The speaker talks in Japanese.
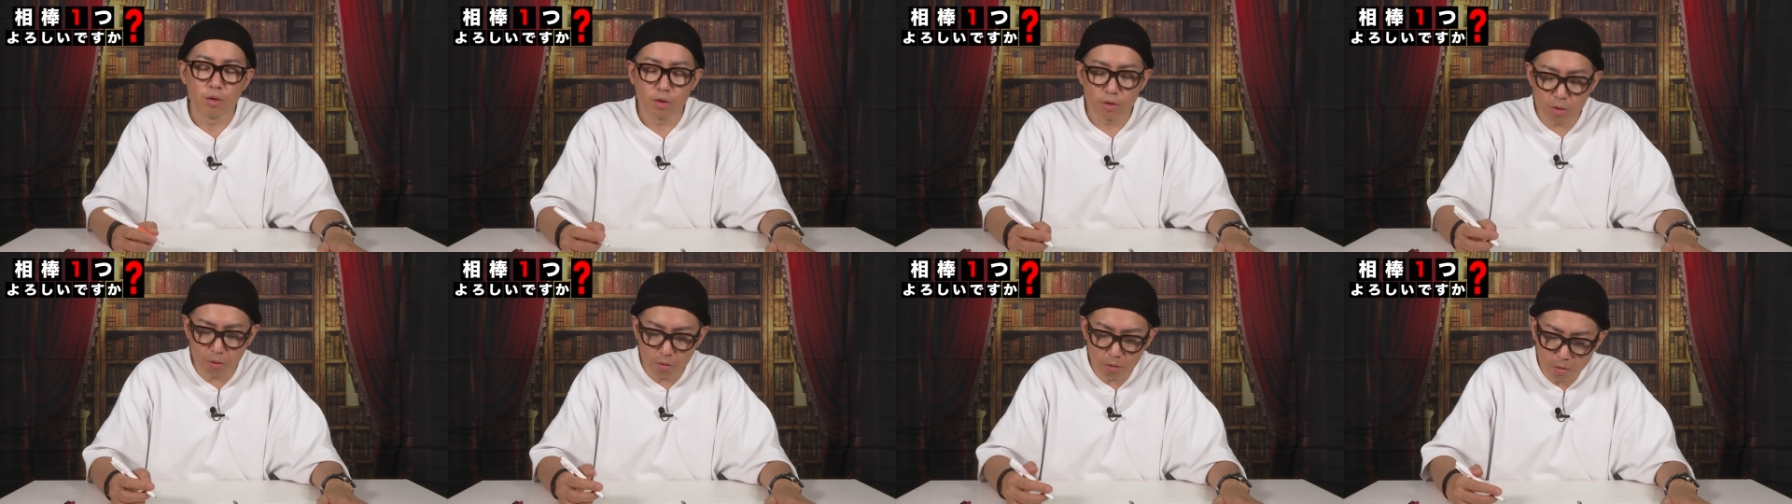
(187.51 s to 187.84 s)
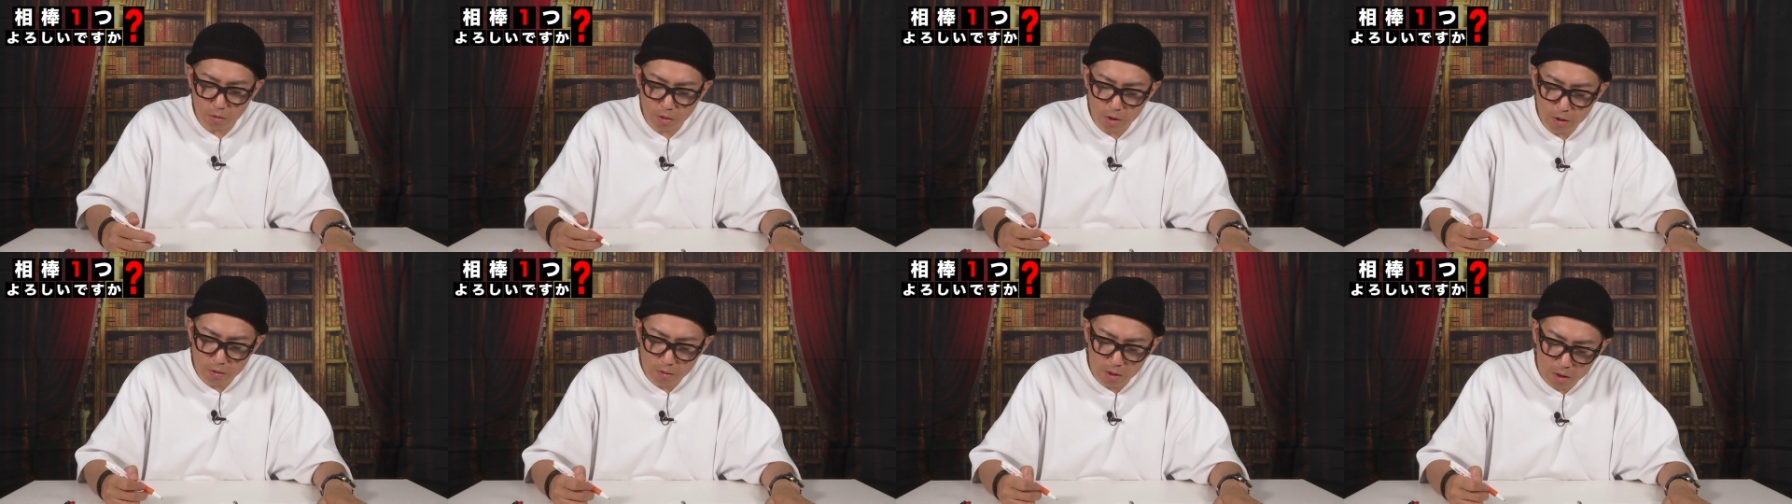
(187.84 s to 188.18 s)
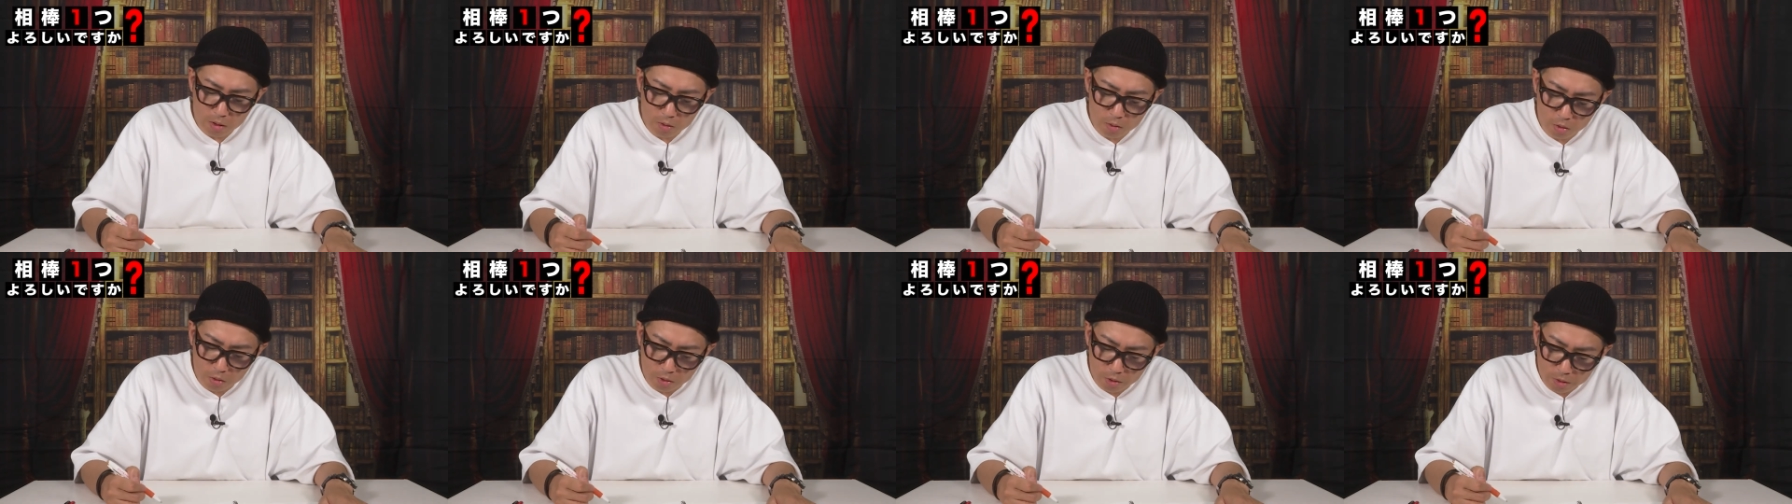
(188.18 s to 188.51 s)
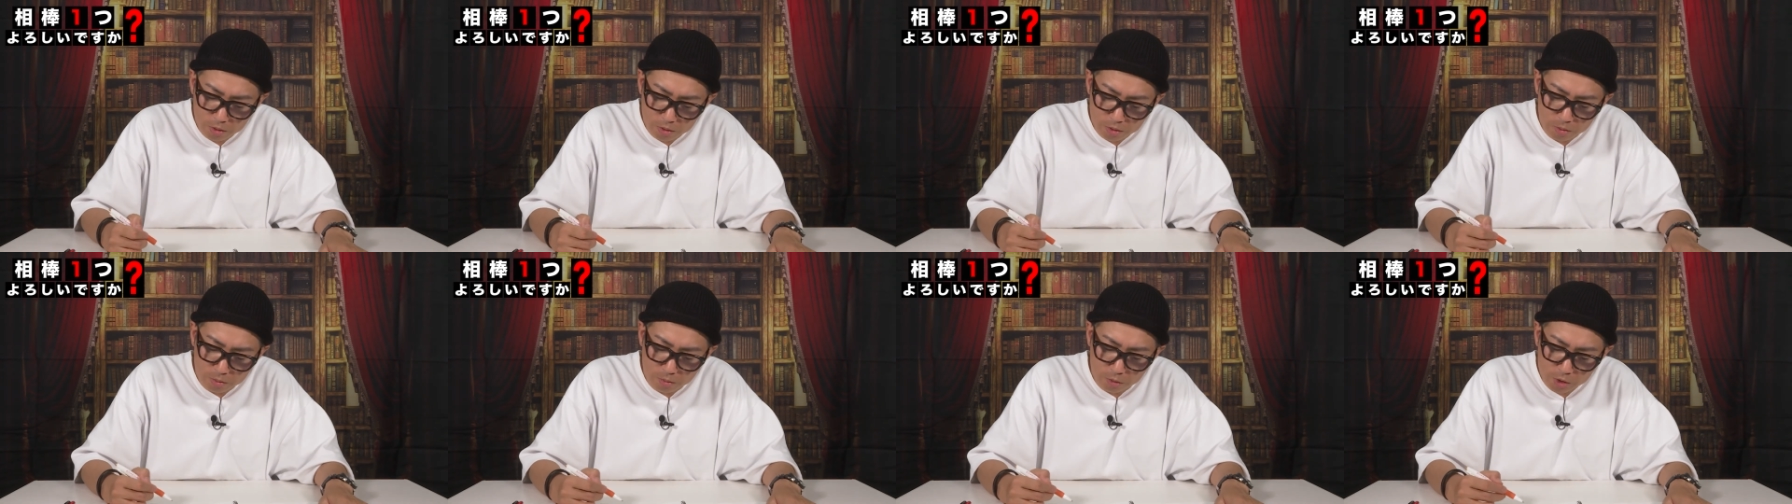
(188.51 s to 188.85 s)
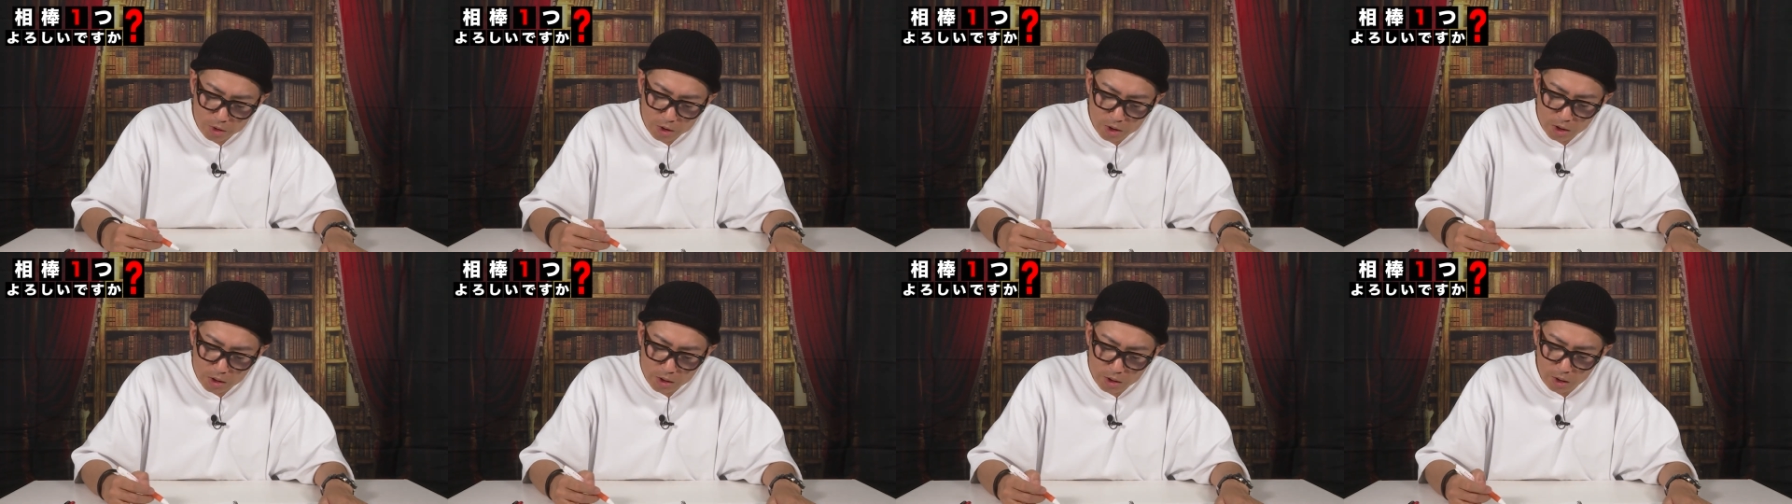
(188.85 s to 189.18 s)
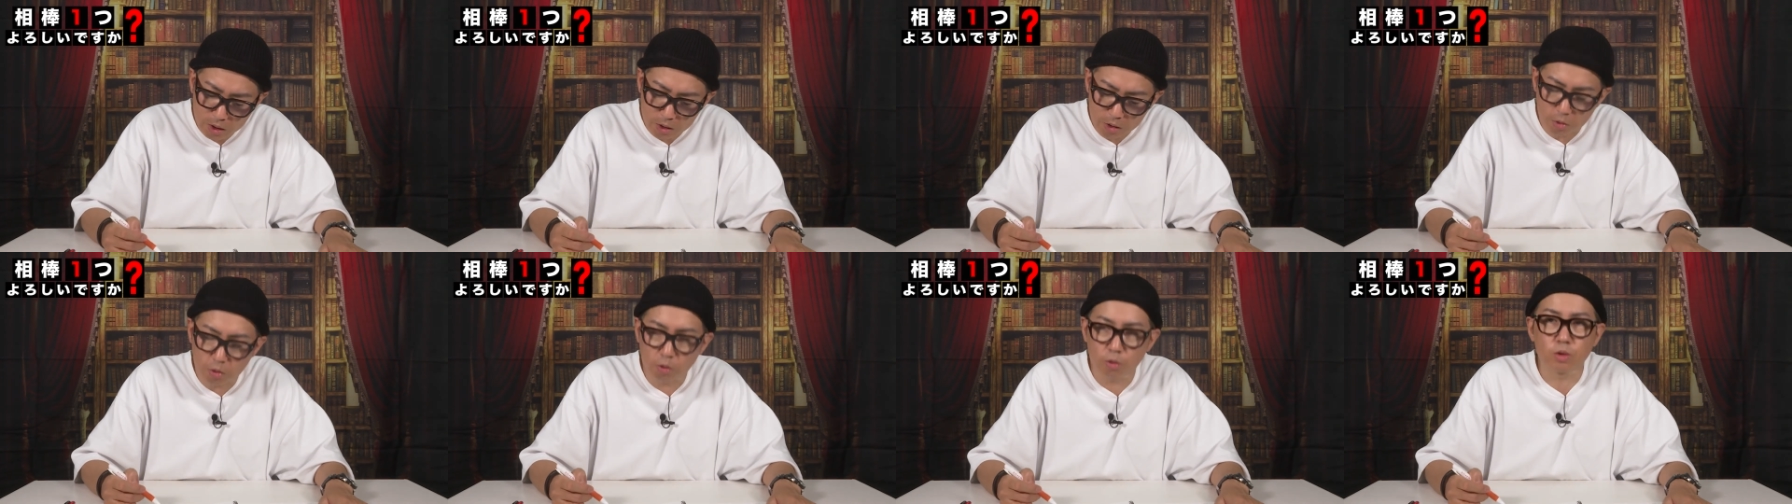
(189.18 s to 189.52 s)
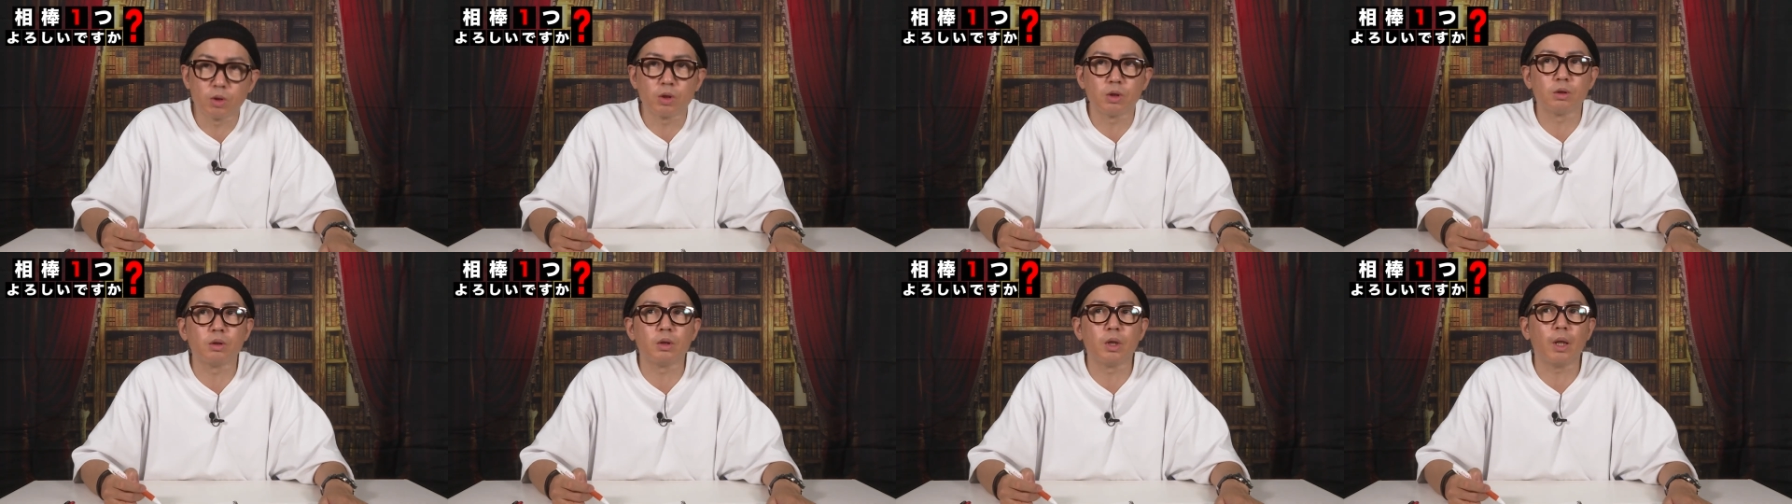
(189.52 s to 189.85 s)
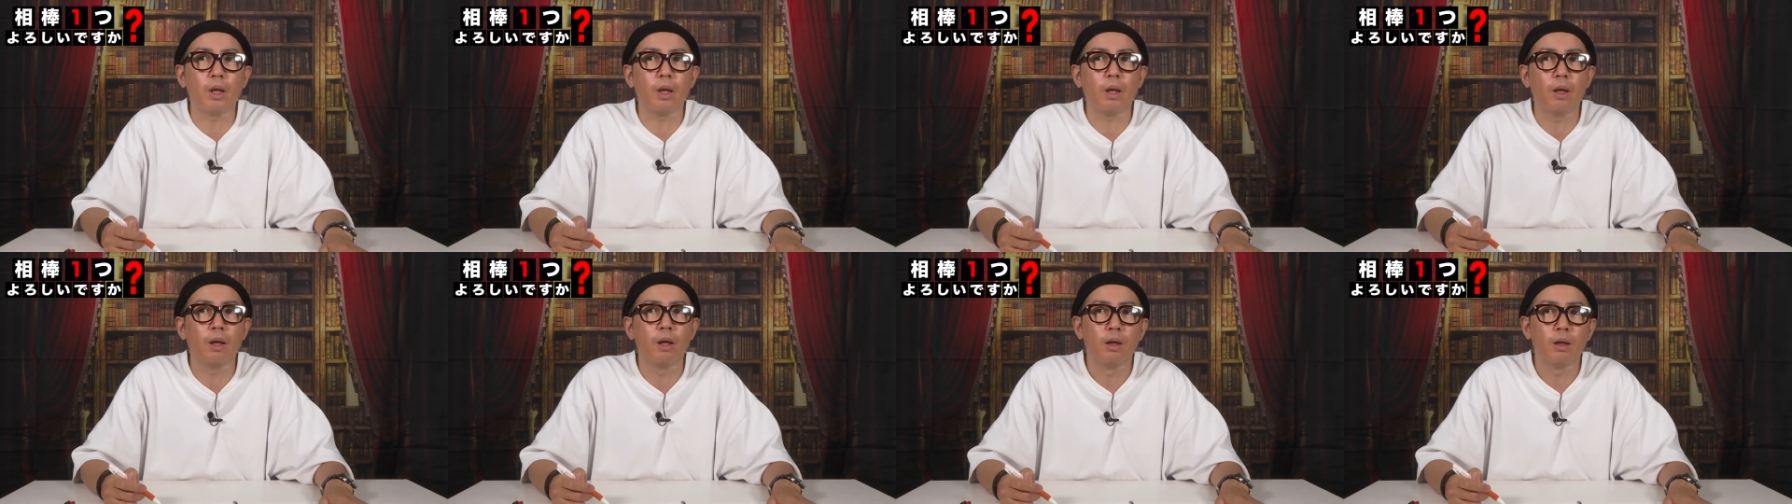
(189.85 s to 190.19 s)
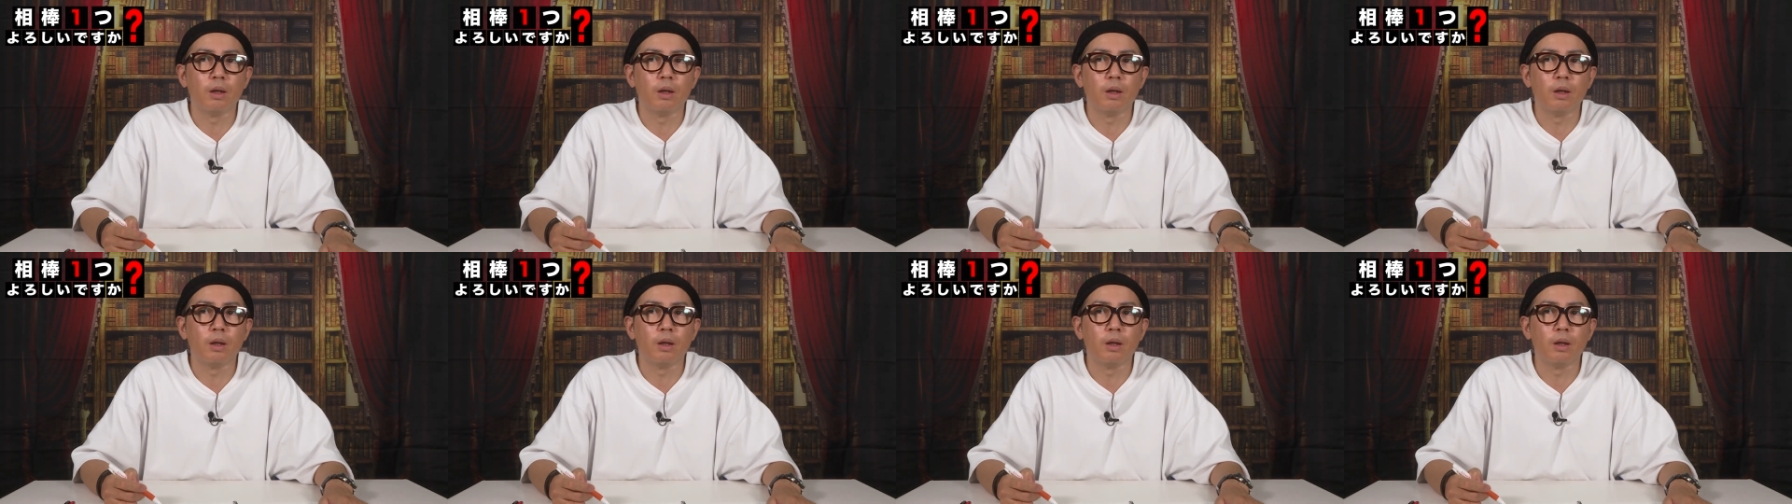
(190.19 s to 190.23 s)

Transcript: そこにはこういうもしかしたら共通点、